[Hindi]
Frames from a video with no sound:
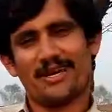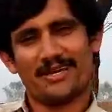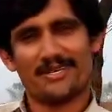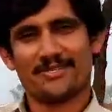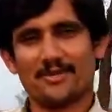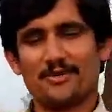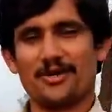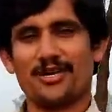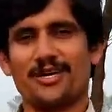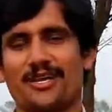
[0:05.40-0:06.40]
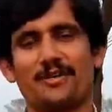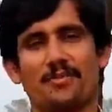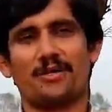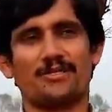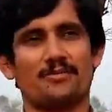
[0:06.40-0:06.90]
खैरियत से होंगे अल्लाह
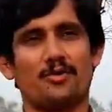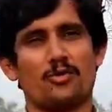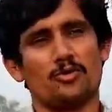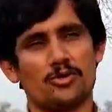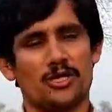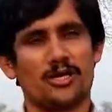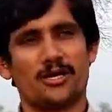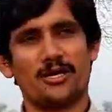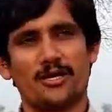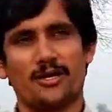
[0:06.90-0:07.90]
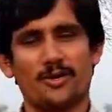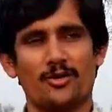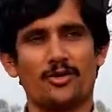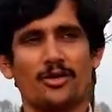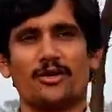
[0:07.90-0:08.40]
पाक सबको खुश रखे
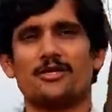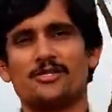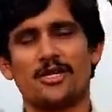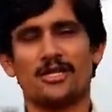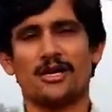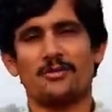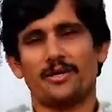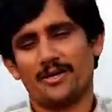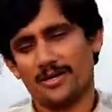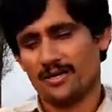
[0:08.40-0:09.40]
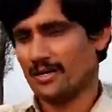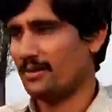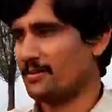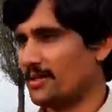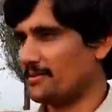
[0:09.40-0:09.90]
और शादाब रखे
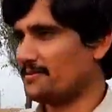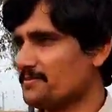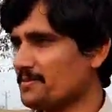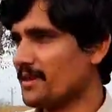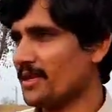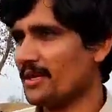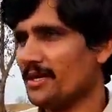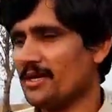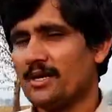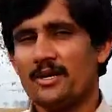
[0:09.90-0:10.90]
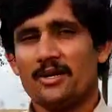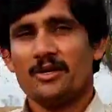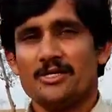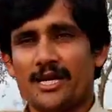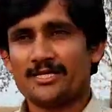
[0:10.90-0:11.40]
आमीन
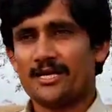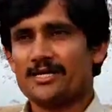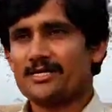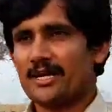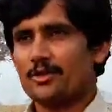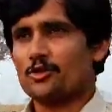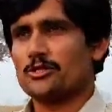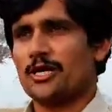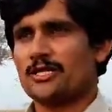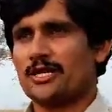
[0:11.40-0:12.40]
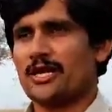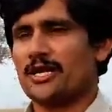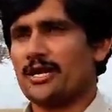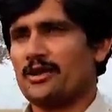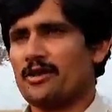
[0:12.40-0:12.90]
जैसा कि सारे दोस्त जानते हैं
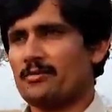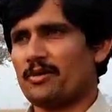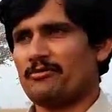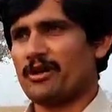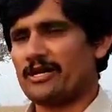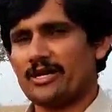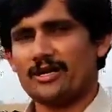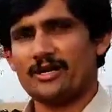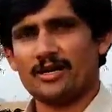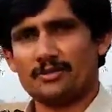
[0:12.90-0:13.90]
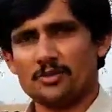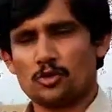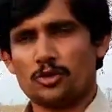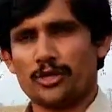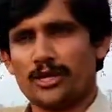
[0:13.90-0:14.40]
कि हमने फैटनिंग का काम
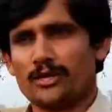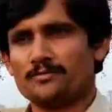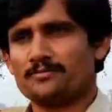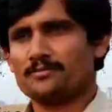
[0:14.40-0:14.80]
शुरू किया है